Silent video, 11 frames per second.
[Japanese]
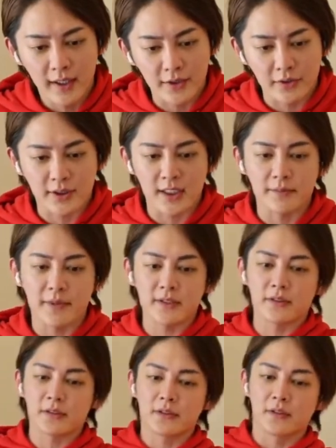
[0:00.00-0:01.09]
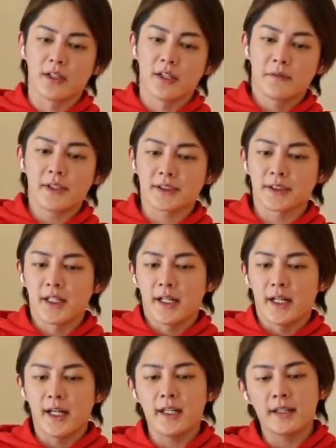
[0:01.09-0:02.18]
えちょっと説明すると、まず
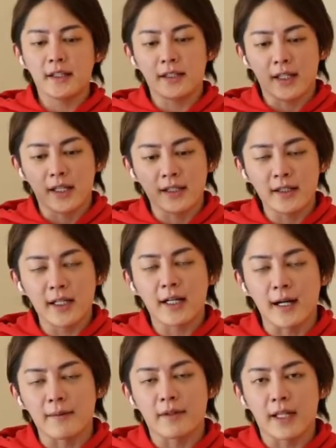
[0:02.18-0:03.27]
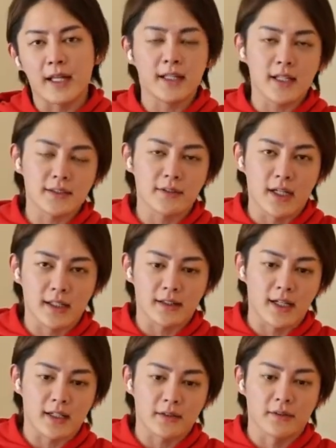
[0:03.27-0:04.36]
円、円高、円安の反
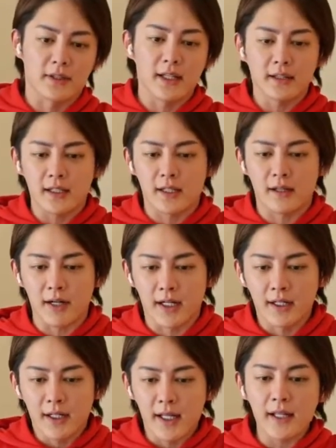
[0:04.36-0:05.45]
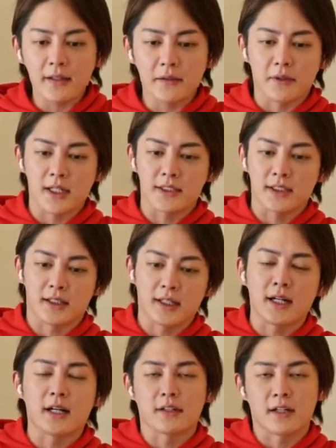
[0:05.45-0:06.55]
対の円高は円の価値が
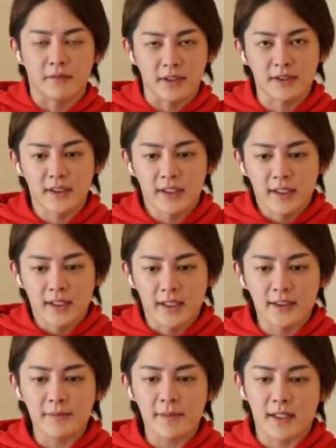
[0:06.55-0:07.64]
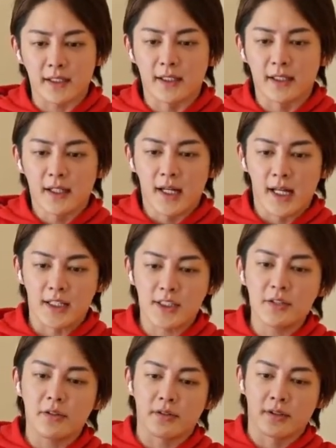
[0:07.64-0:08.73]
高くなります。えつまり、
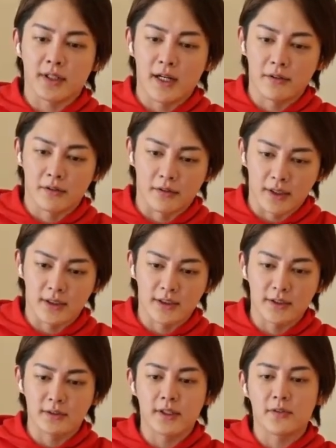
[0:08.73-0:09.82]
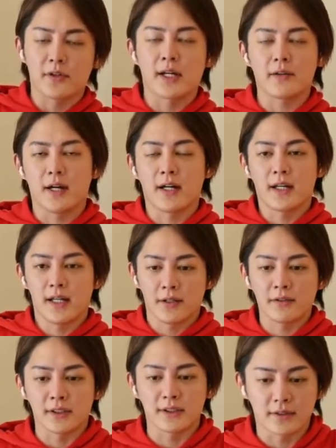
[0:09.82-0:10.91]
1ドル買うのに必要なお金は減
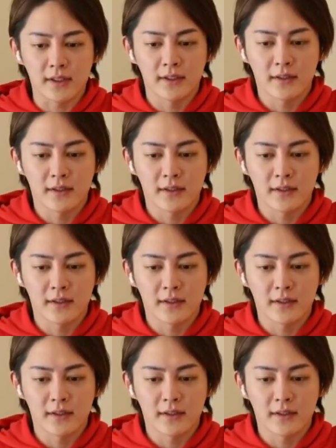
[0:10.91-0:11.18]
るんですよね。